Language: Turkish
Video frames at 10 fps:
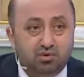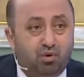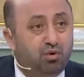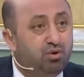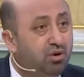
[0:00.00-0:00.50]
Ne
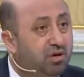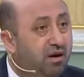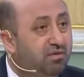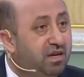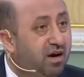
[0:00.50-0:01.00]
oluyor
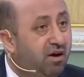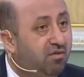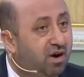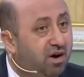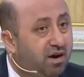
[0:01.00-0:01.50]
ya? Niye
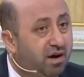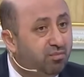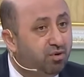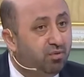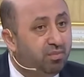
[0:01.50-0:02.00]
hava
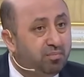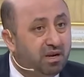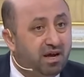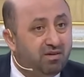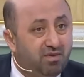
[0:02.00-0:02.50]
kararmıyor? Bir
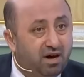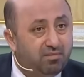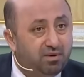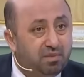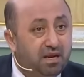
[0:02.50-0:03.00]
bilen var mı?